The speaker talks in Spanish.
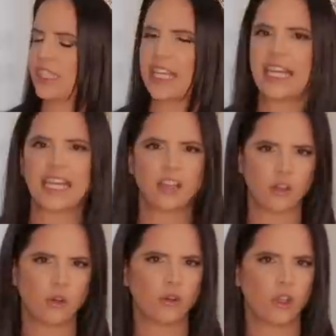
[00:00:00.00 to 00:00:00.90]

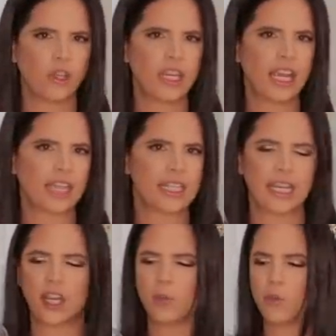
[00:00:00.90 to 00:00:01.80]
cilindro. Yo diría que
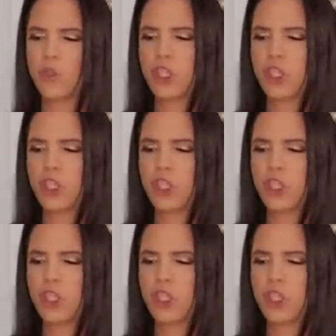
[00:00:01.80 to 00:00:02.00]
sería como un